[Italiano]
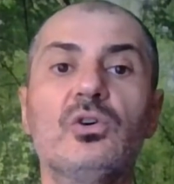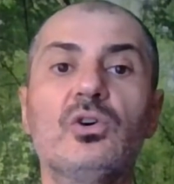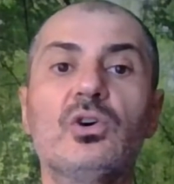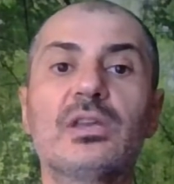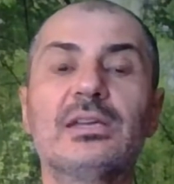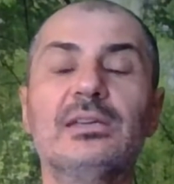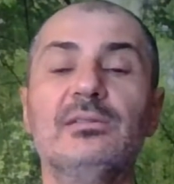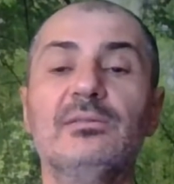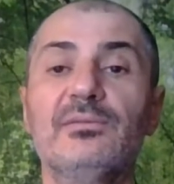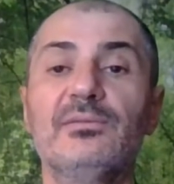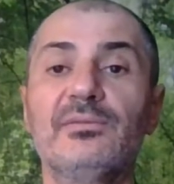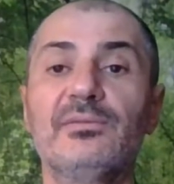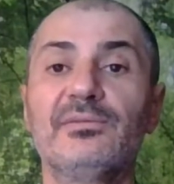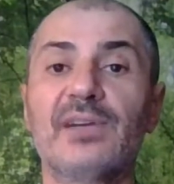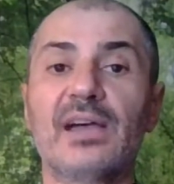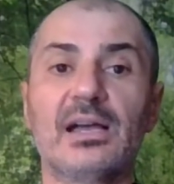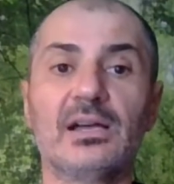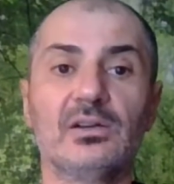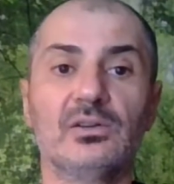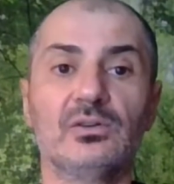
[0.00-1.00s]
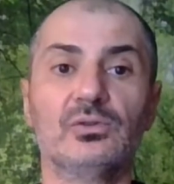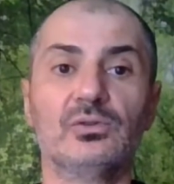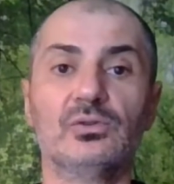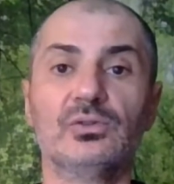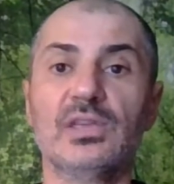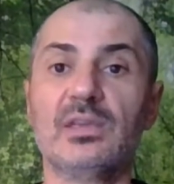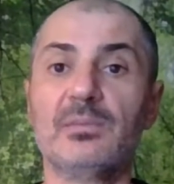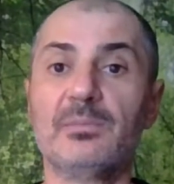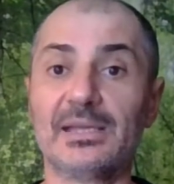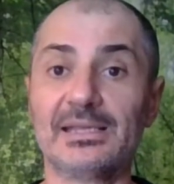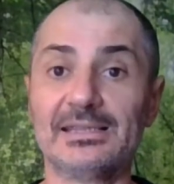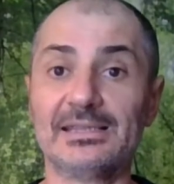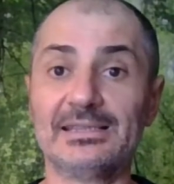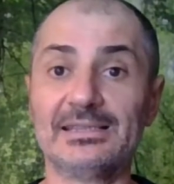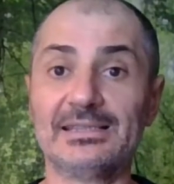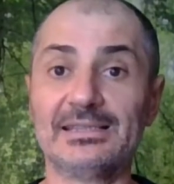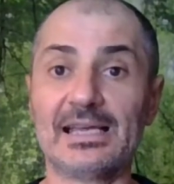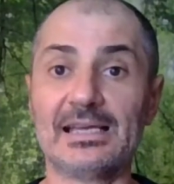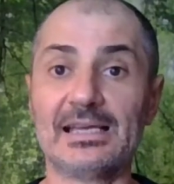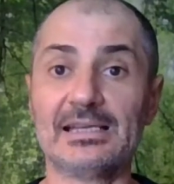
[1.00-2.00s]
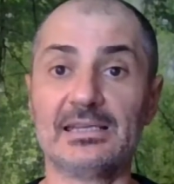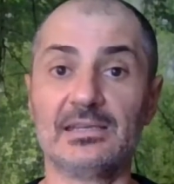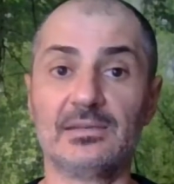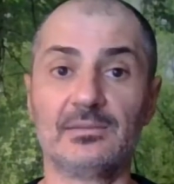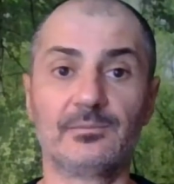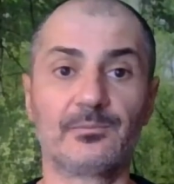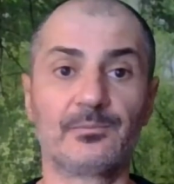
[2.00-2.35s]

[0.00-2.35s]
ora il fango dei pantani.